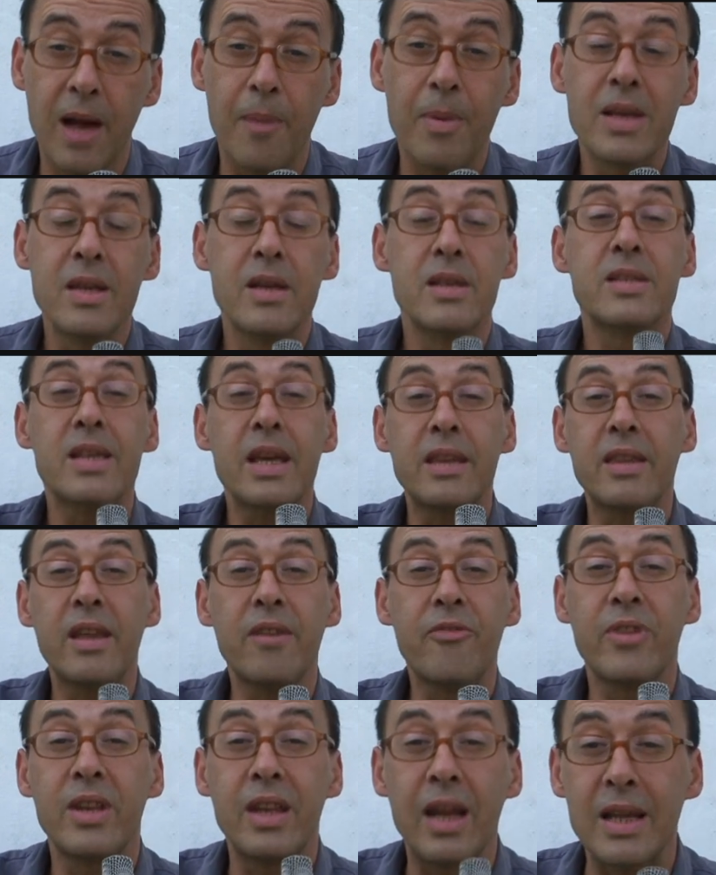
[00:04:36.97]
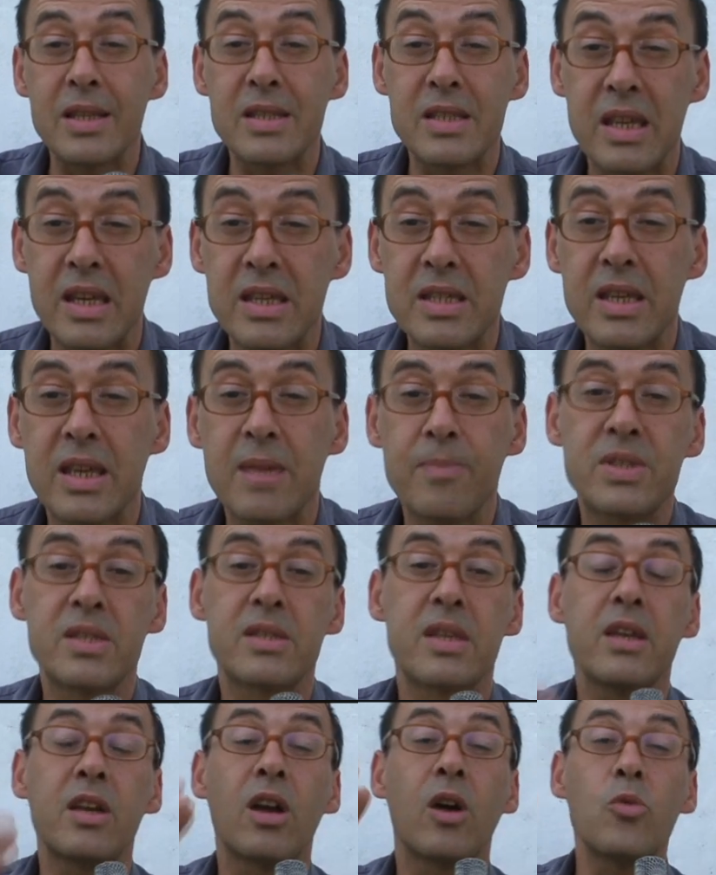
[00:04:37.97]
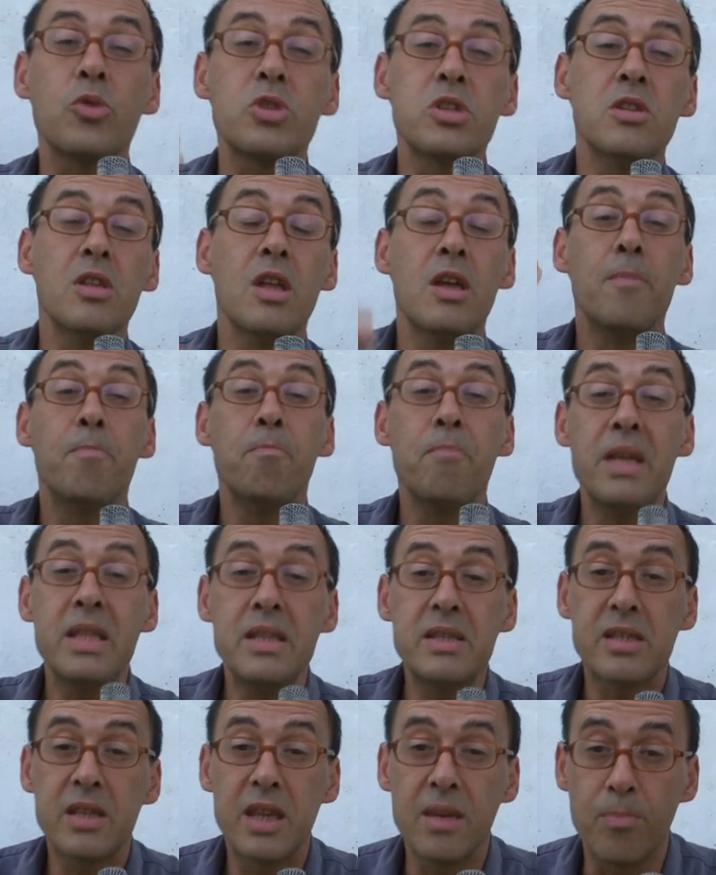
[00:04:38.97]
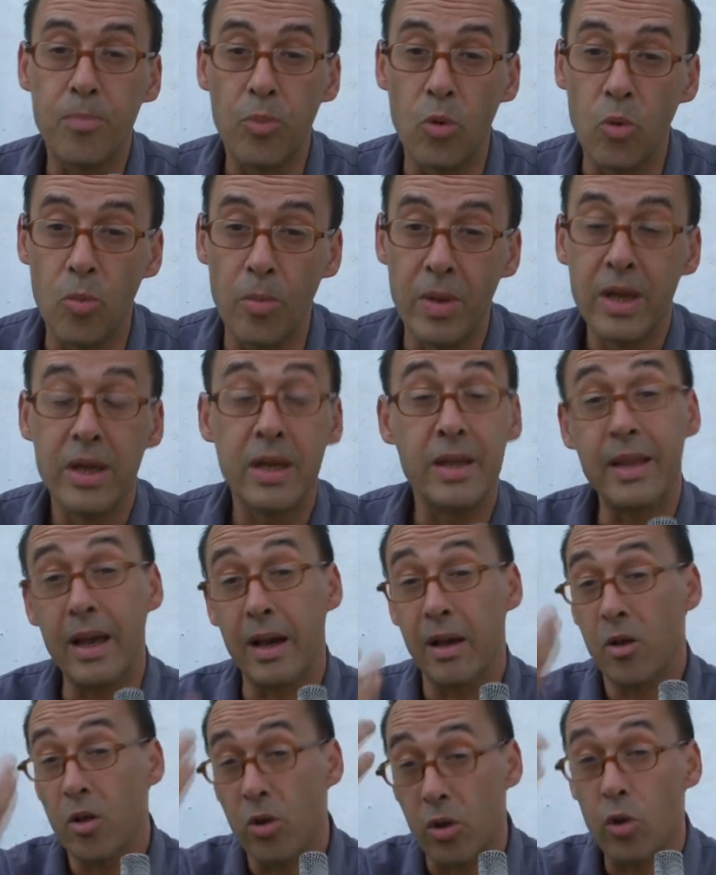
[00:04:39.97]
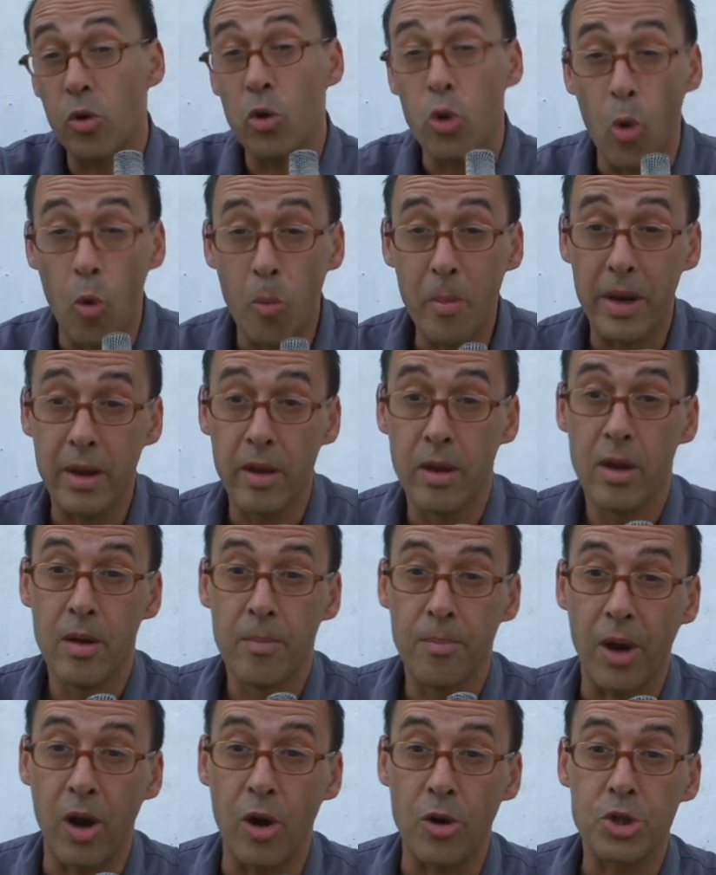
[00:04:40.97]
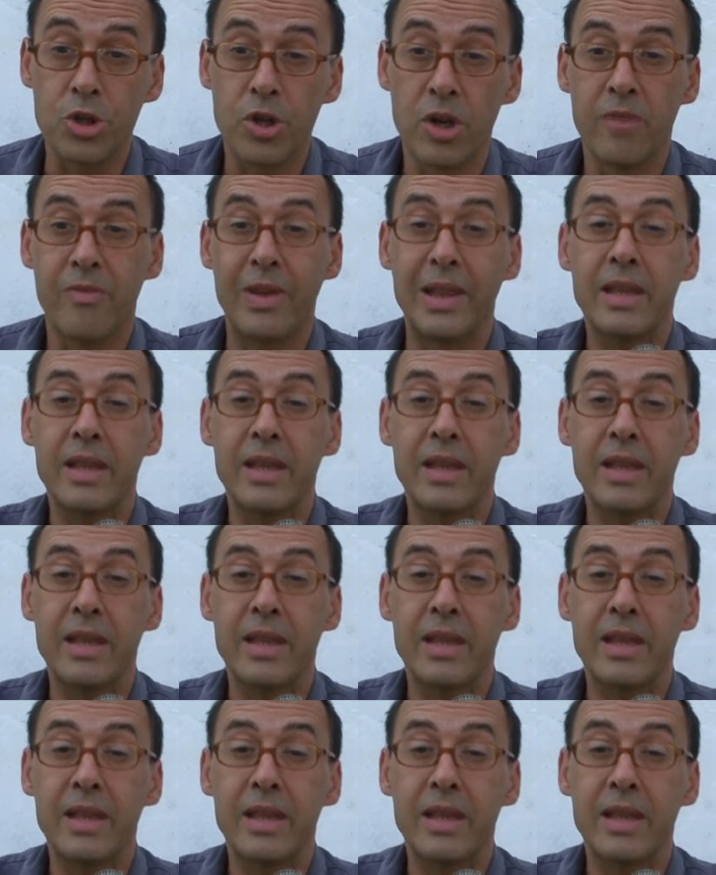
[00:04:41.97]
Aber seit der Finanzkrise gibt es den großen Minsky-Boom in der Ökonomenbranche,